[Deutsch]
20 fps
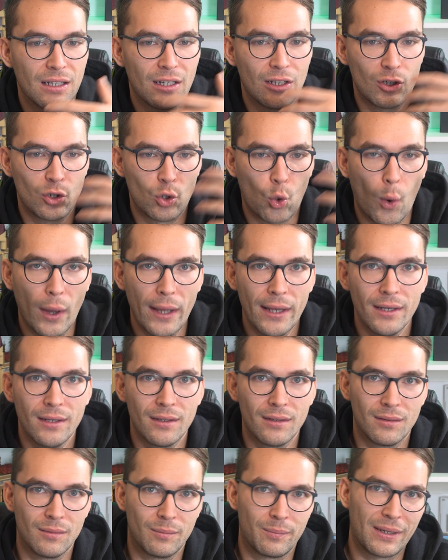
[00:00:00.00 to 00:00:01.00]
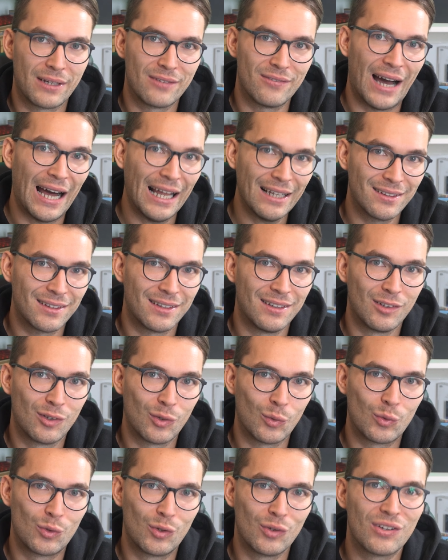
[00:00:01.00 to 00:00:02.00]
neuen Privaten
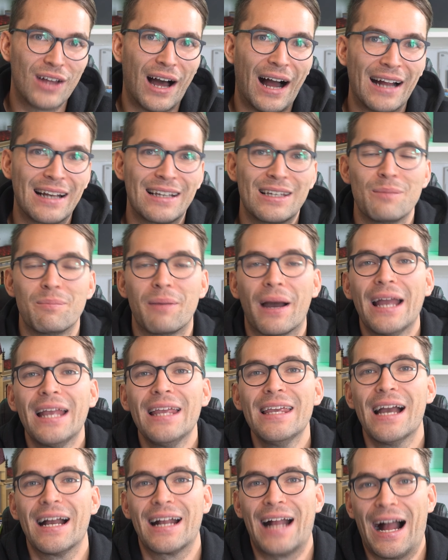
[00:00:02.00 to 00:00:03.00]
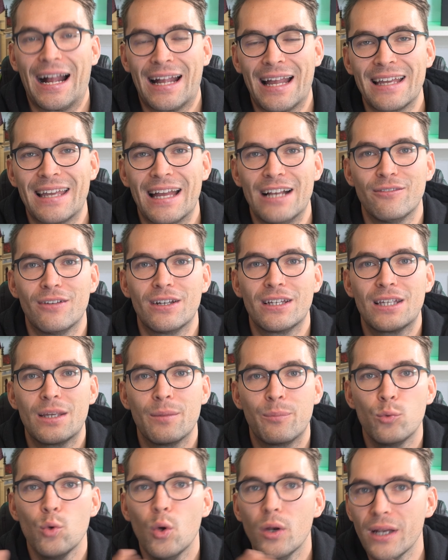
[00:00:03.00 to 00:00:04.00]
sozusagen, die bringen ja gar kein Geld, weil die
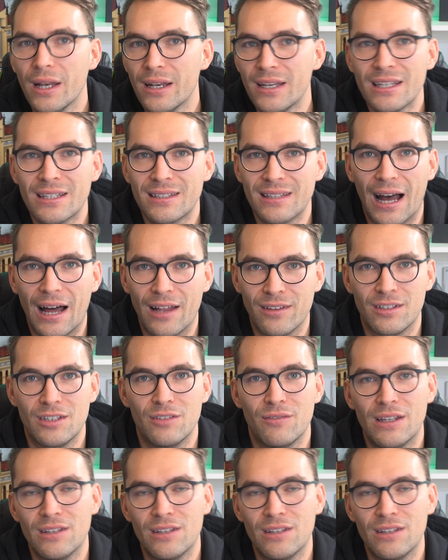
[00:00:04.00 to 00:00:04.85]
Gebühren ja nicht da sind.